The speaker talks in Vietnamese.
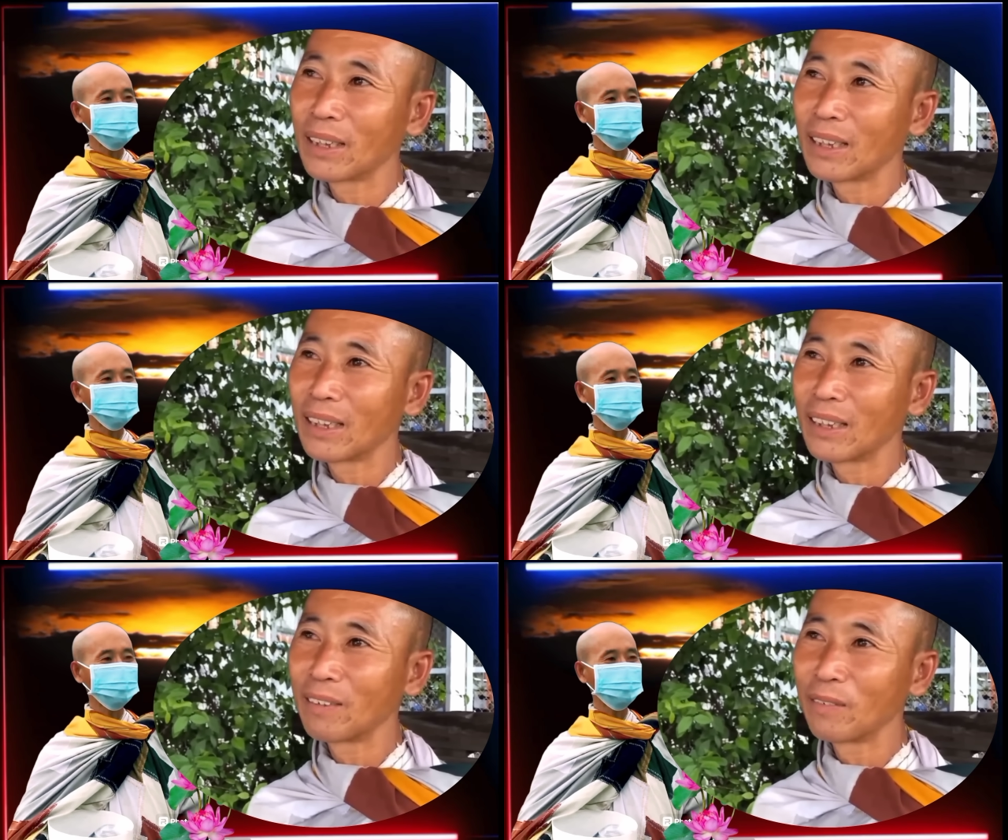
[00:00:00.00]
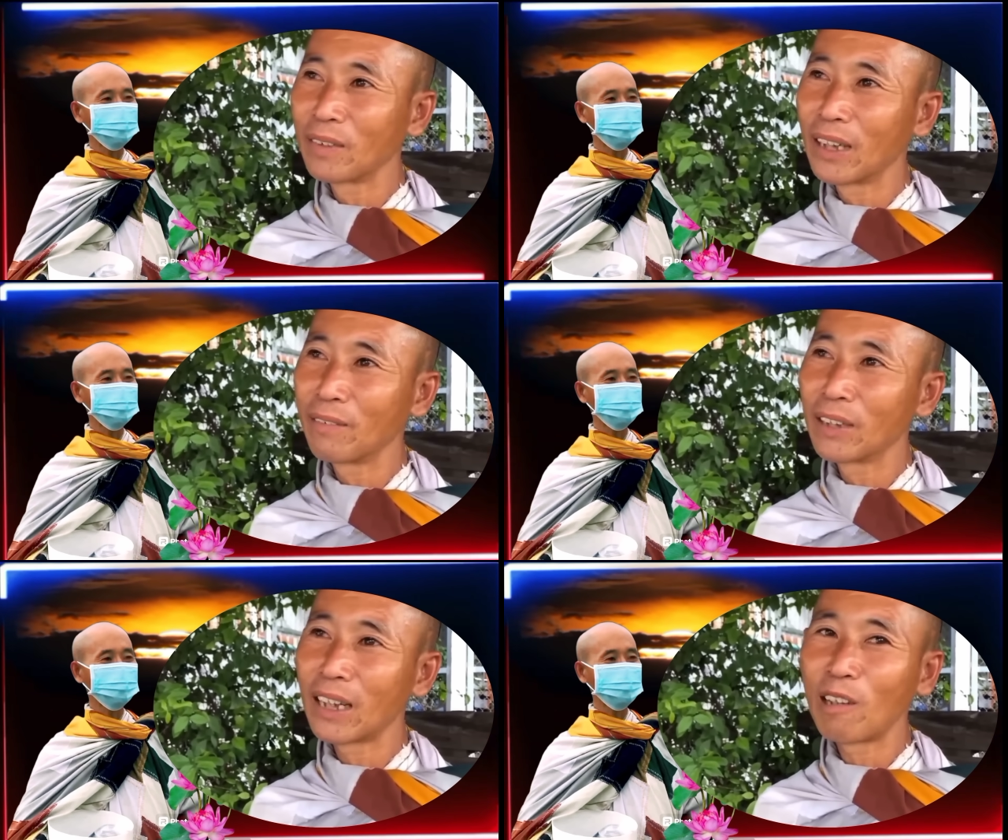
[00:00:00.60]
uh,
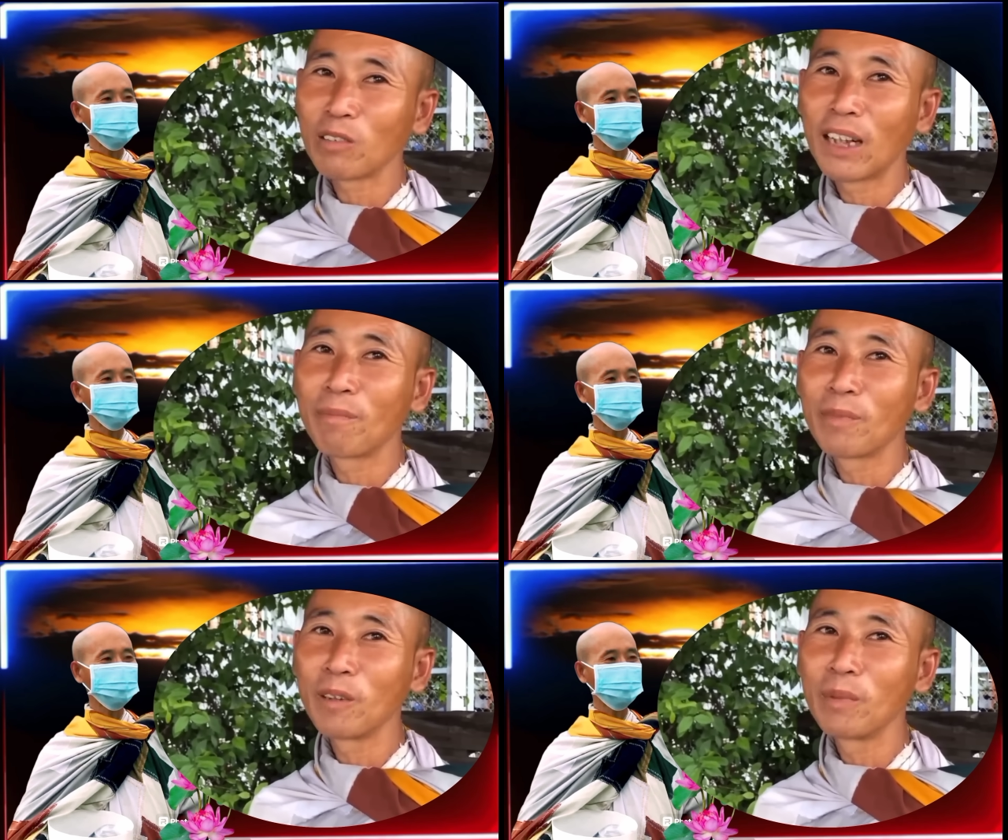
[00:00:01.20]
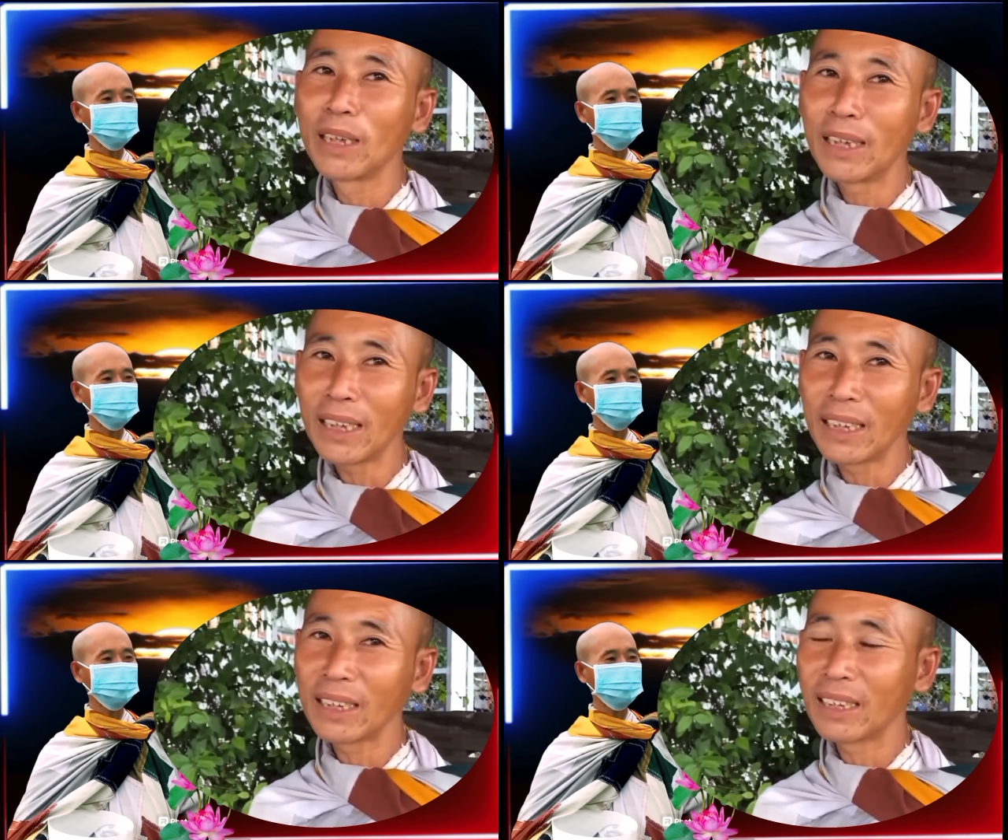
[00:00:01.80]
để vừa học tập cho mình
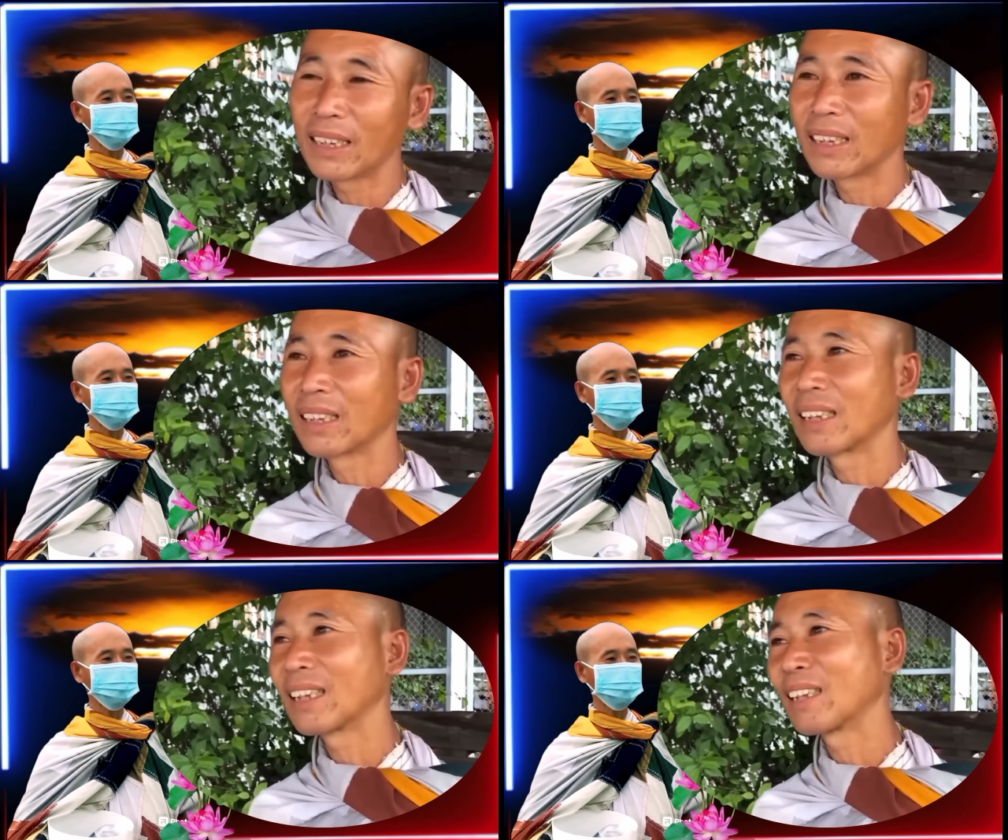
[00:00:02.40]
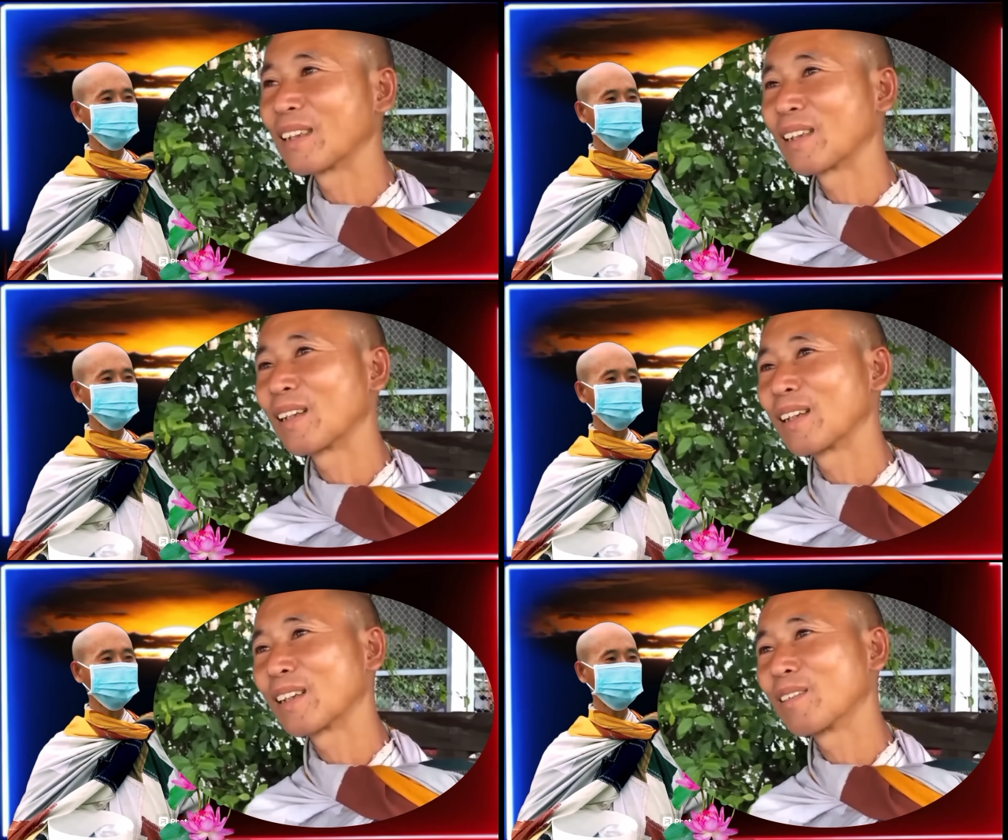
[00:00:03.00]
đó, chứ không,
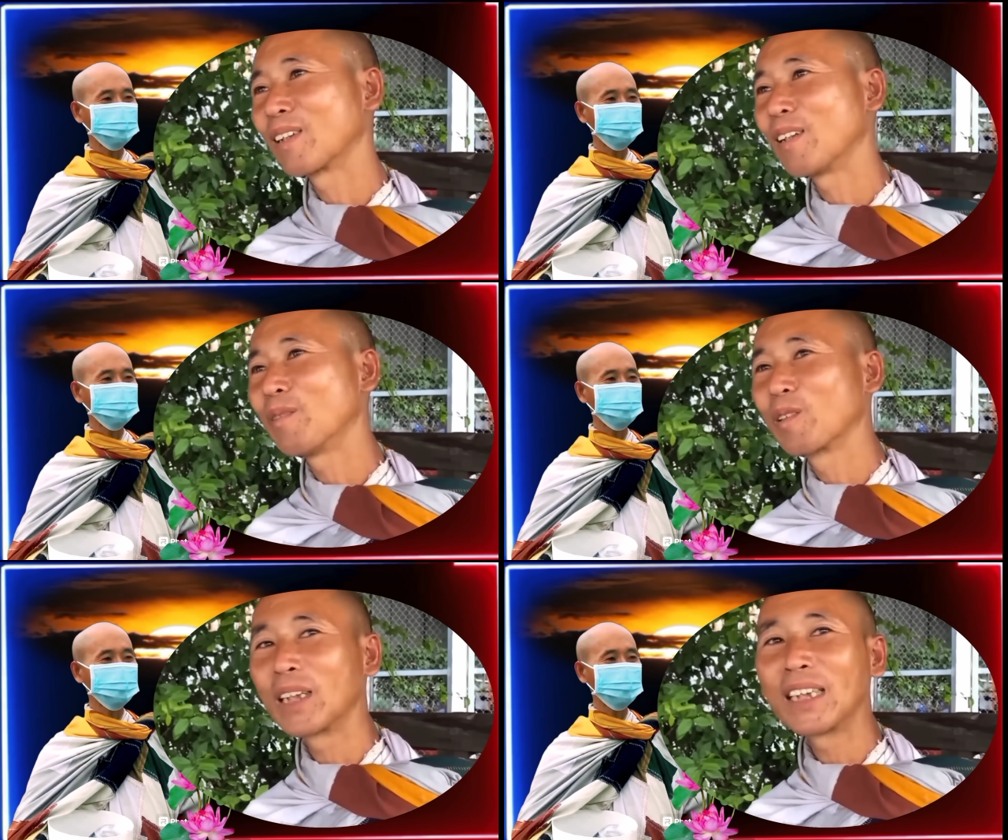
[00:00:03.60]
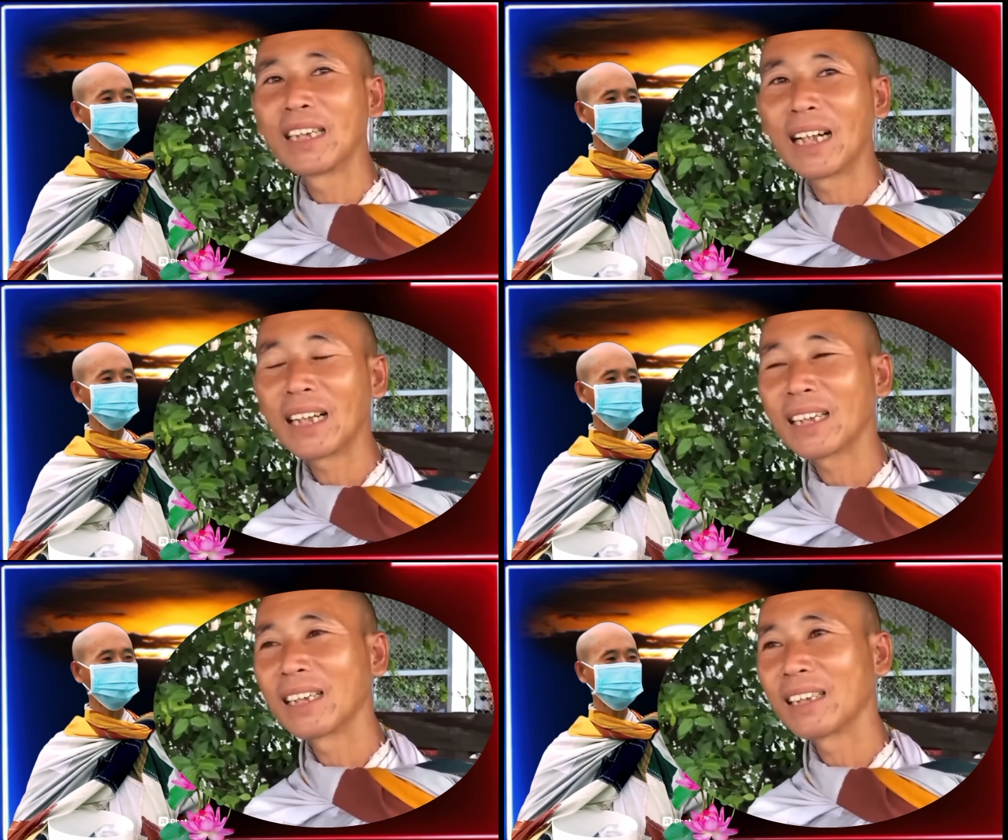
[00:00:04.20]
không có mục đích gì
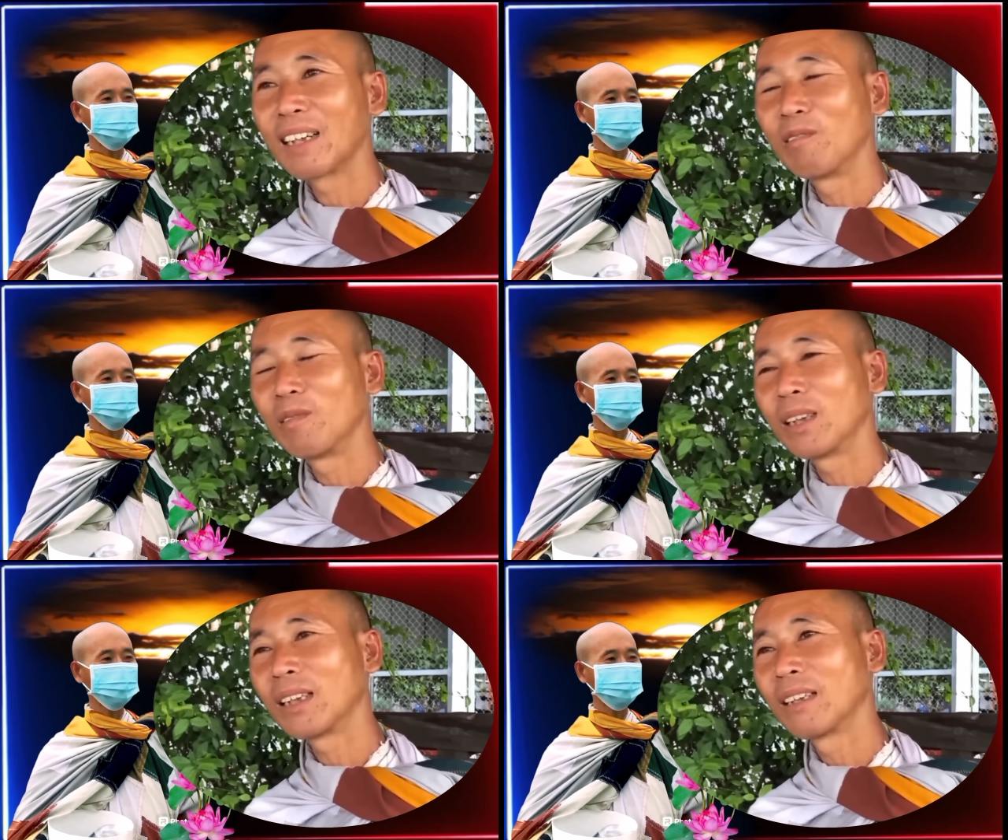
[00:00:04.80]
khác để sống. Uh,